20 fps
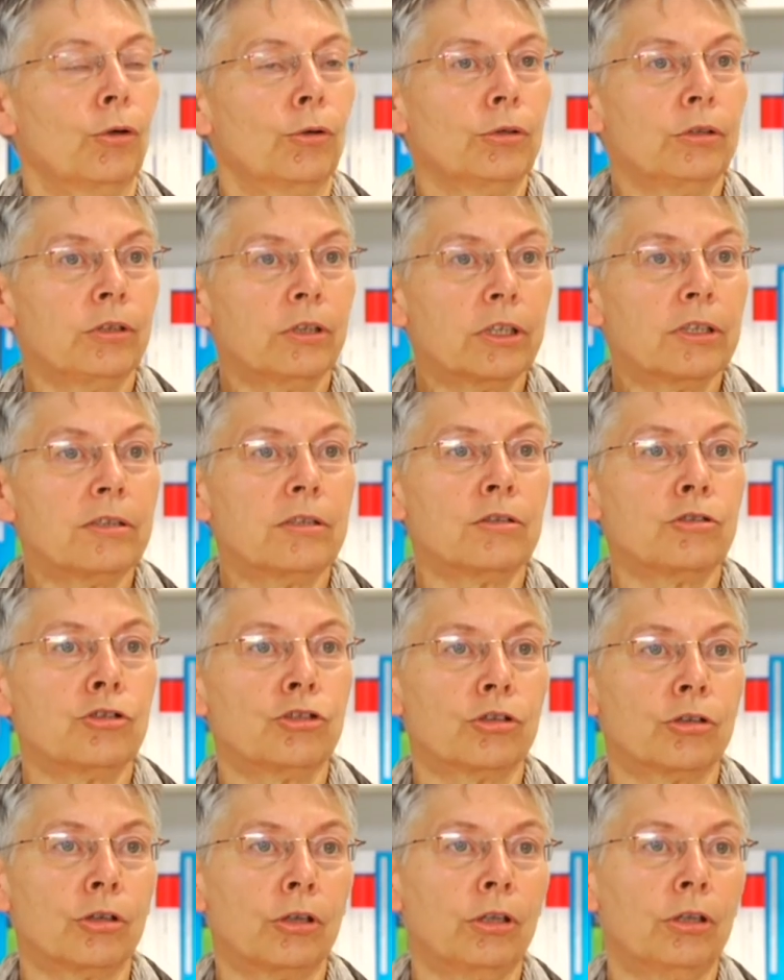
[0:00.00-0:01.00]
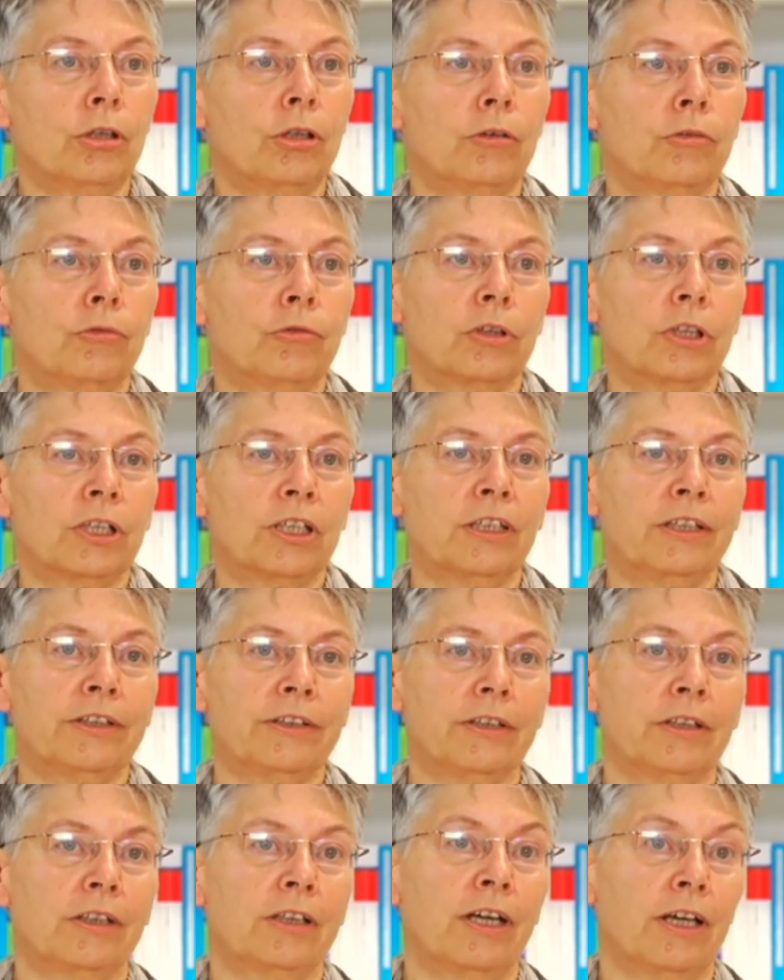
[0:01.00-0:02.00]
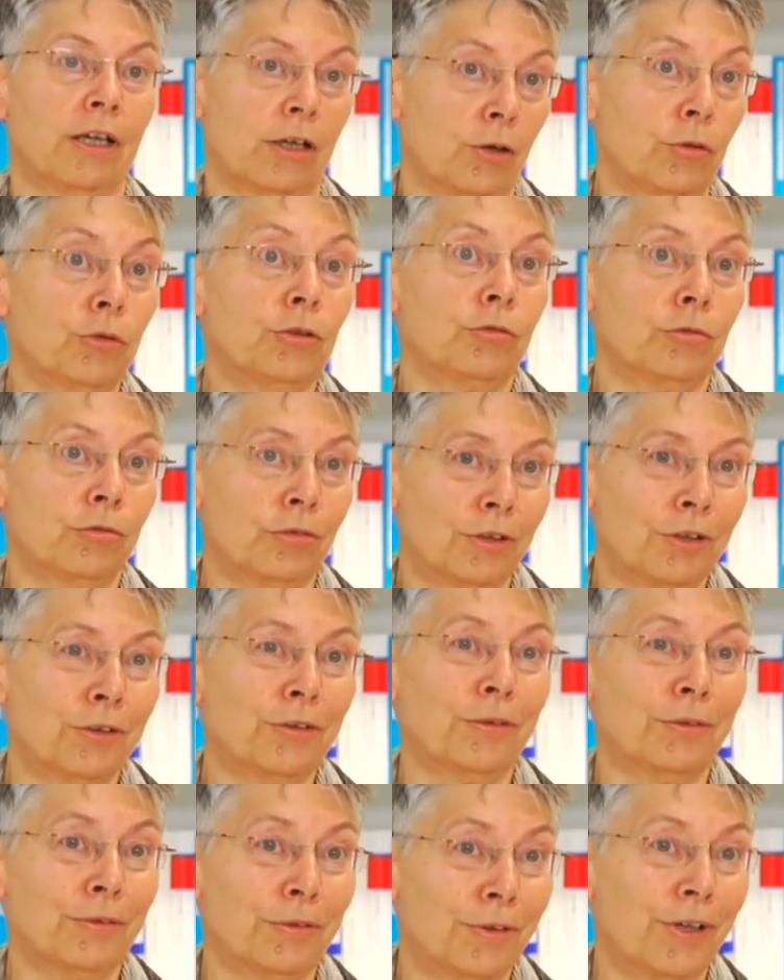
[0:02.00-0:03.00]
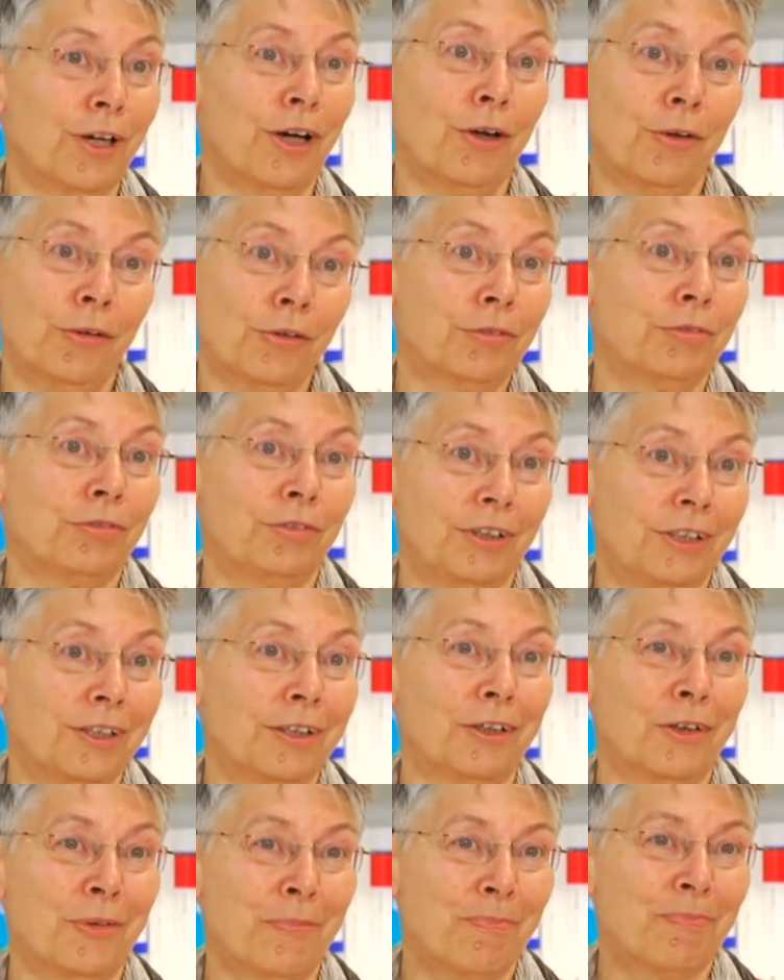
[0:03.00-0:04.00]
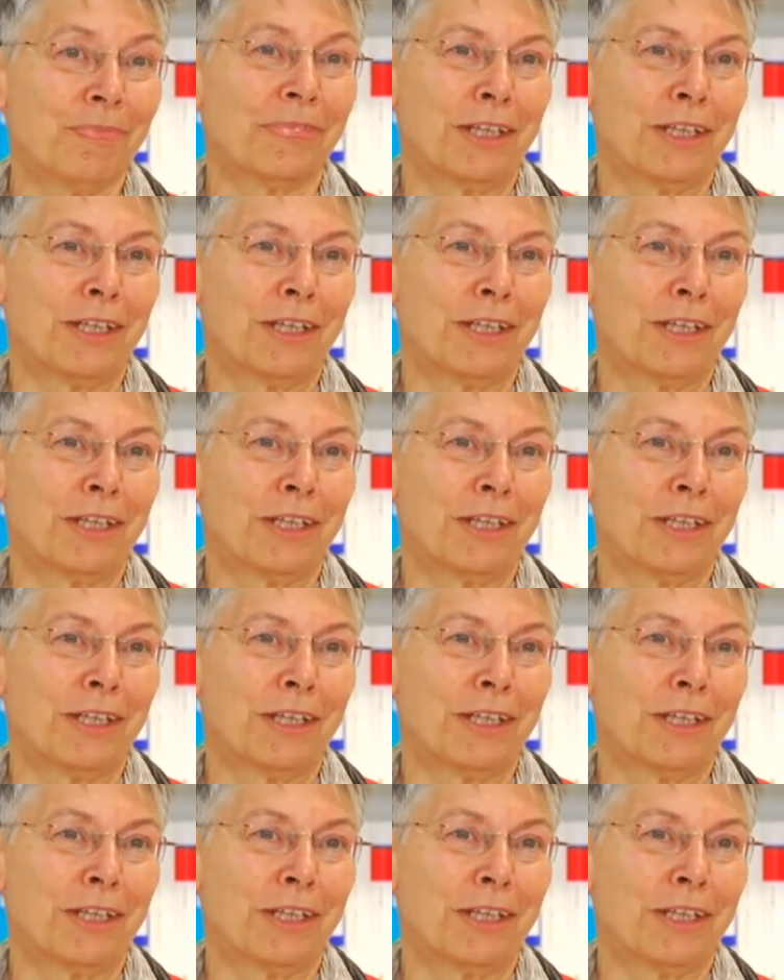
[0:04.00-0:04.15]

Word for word: Und das ist schon eine wirkliche Herausforderung auch wieder